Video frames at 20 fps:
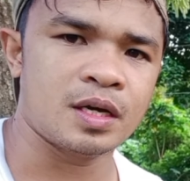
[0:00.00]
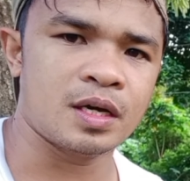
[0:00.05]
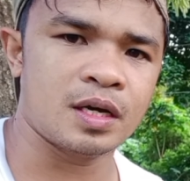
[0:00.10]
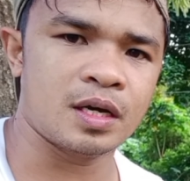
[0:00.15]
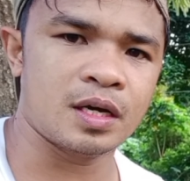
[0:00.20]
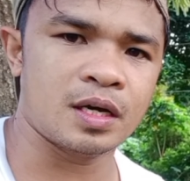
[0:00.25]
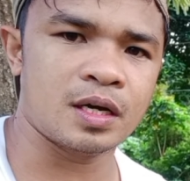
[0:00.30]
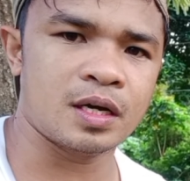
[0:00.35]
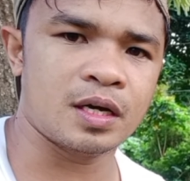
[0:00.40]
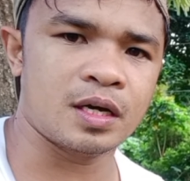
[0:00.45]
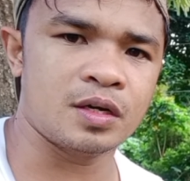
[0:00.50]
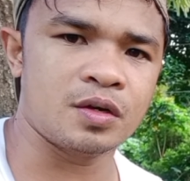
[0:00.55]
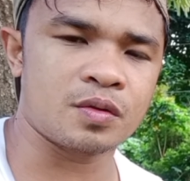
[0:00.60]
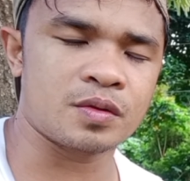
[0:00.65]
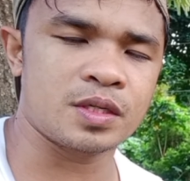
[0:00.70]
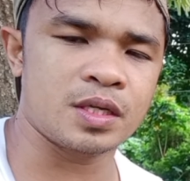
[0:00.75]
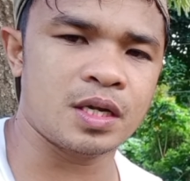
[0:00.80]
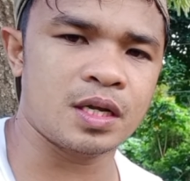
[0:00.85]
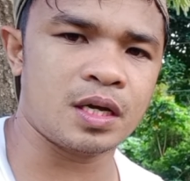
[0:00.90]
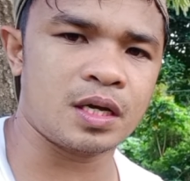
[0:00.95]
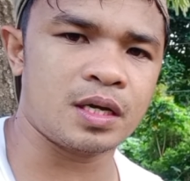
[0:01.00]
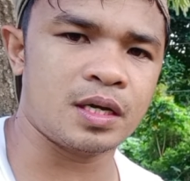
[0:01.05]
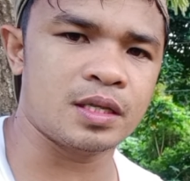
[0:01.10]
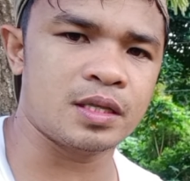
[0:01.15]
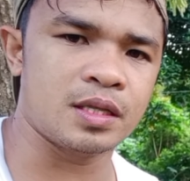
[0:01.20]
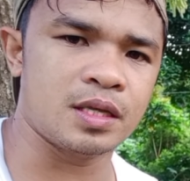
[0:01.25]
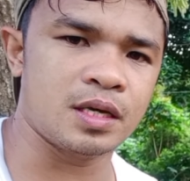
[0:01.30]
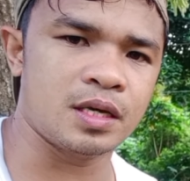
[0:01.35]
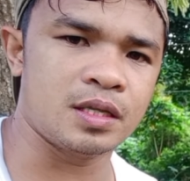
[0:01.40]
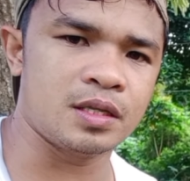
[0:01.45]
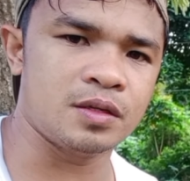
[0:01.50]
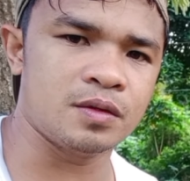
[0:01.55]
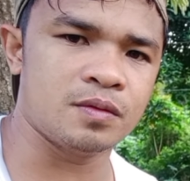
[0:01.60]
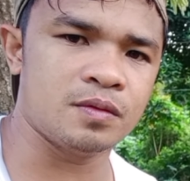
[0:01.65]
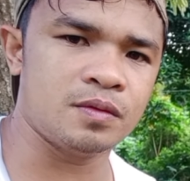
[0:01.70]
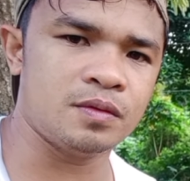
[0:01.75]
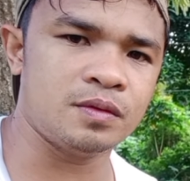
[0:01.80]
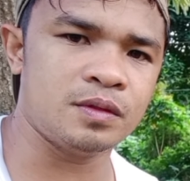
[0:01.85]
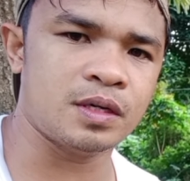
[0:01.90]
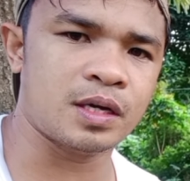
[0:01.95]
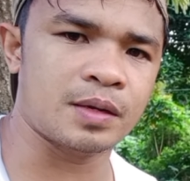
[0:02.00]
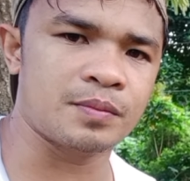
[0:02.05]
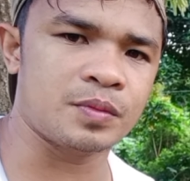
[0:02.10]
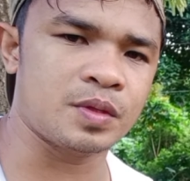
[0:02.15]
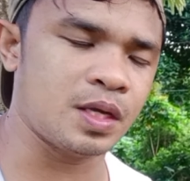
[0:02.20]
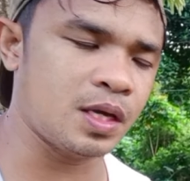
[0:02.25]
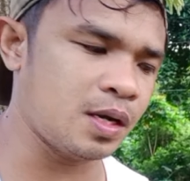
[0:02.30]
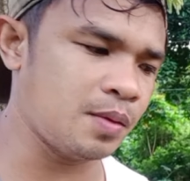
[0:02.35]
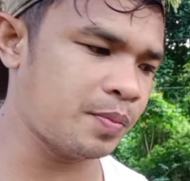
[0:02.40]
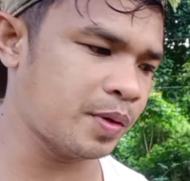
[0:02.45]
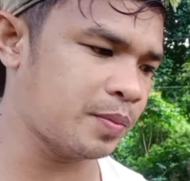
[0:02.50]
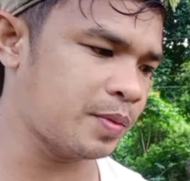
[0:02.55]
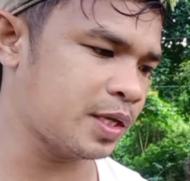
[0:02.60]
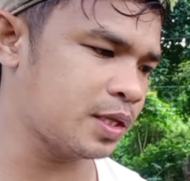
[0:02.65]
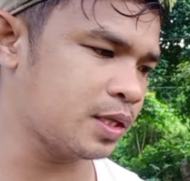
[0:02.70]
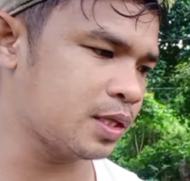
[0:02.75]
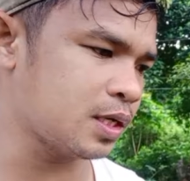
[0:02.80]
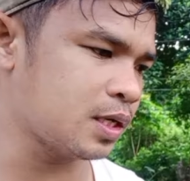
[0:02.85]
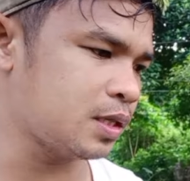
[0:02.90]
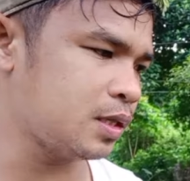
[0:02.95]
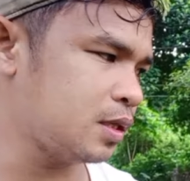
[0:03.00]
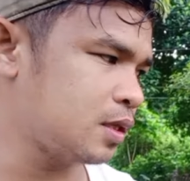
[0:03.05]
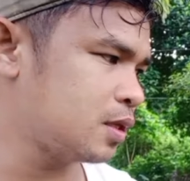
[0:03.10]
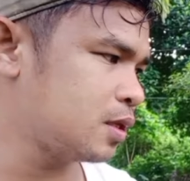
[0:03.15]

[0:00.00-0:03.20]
uh, Doxilac and then yung Amtel 500